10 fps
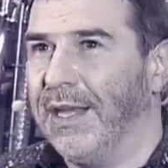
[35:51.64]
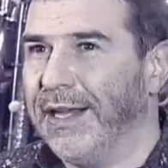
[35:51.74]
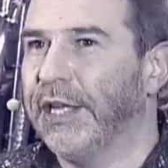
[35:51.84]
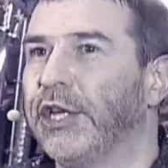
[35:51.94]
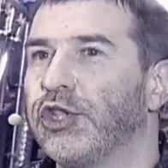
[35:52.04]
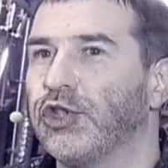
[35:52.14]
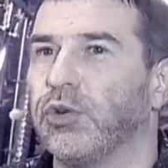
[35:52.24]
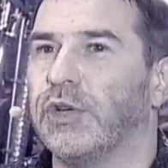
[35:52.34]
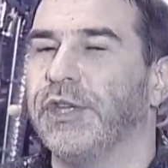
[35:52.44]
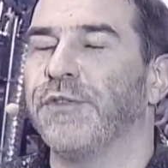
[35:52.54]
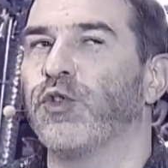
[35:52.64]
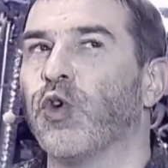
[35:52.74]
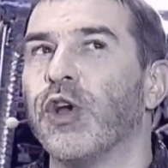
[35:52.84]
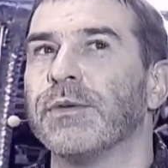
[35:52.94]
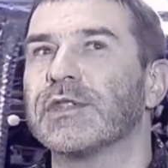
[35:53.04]
и еще ни в
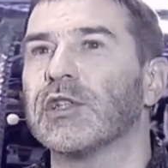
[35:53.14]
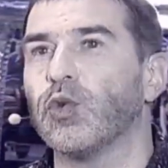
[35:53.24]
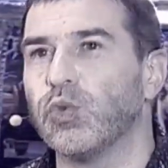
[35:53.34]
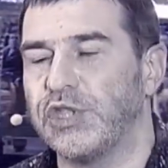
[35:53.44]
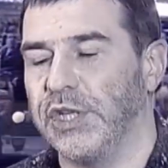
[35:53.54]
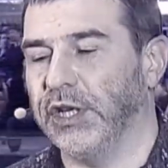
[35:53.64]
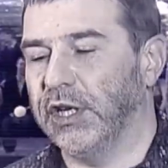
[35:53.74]
коем случае